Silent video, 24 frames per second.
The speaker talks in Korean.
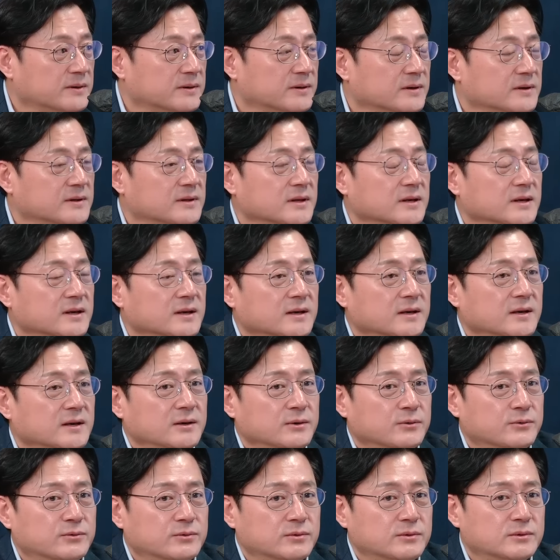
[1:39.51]
음. 근데
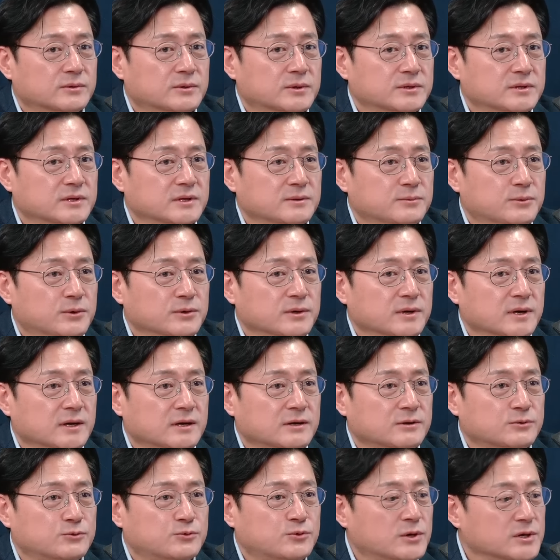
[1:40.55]
의원들이
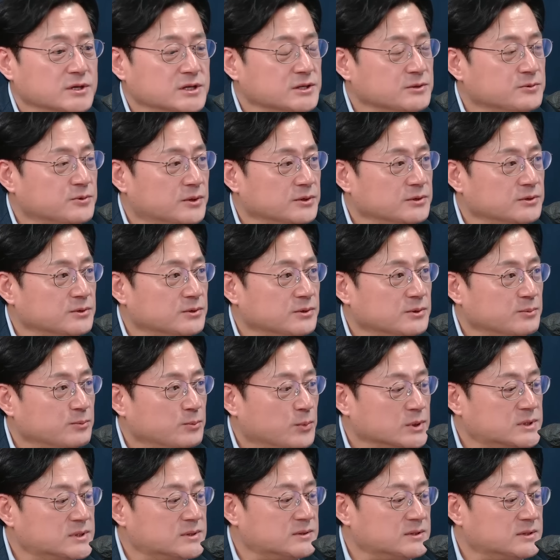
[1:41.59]
보기에는 우원식 의원도
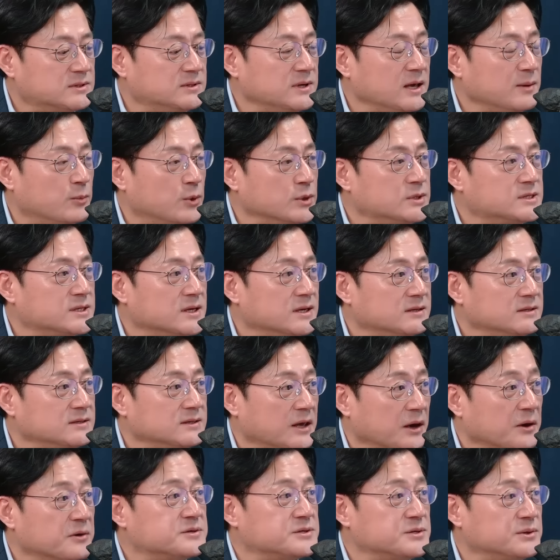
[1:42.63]
못, 그에 못지않은
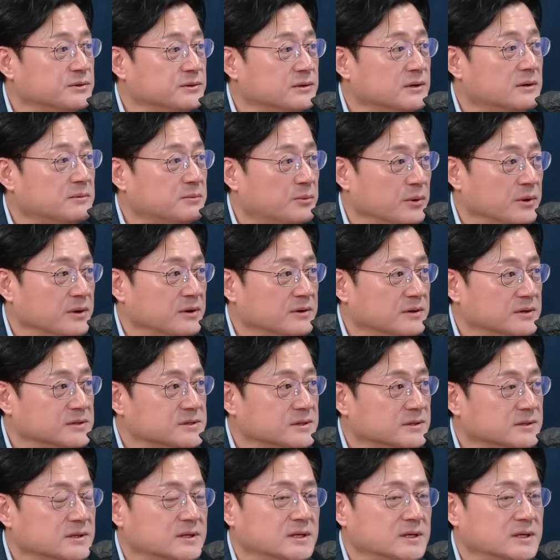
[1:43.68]
개혁적이라고 보인 거죠. 음.